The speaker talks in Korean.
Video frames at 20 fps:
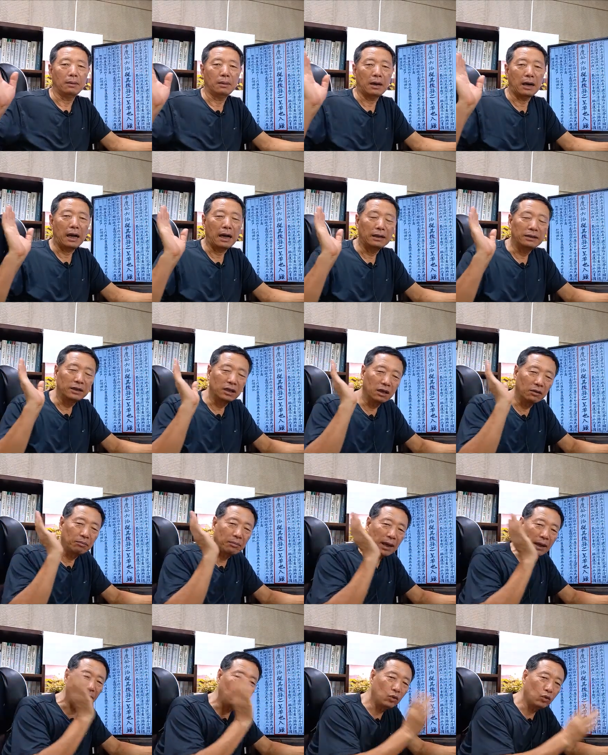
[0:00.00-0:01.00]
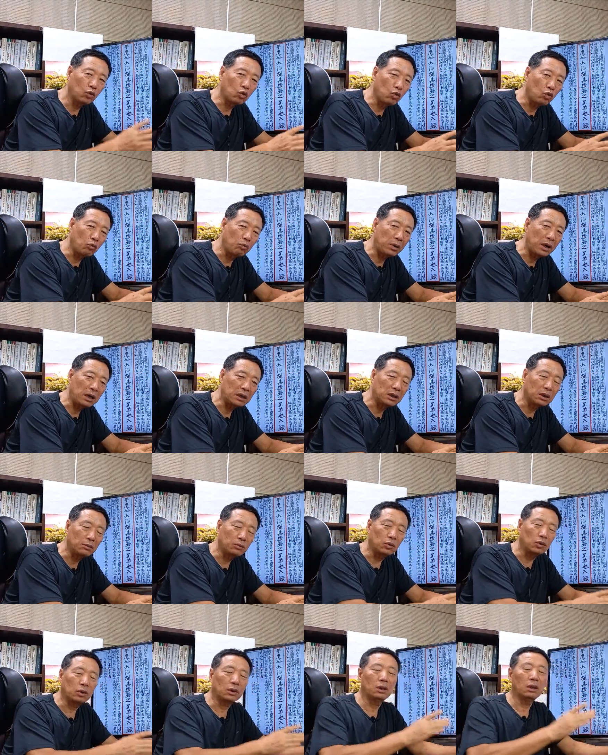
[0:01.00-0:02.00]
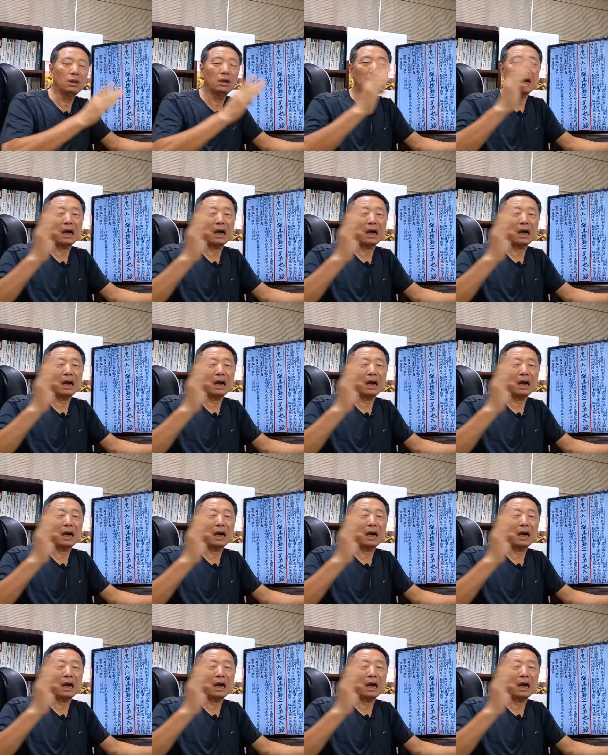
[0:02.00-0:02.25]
한성 판륜공파에서부터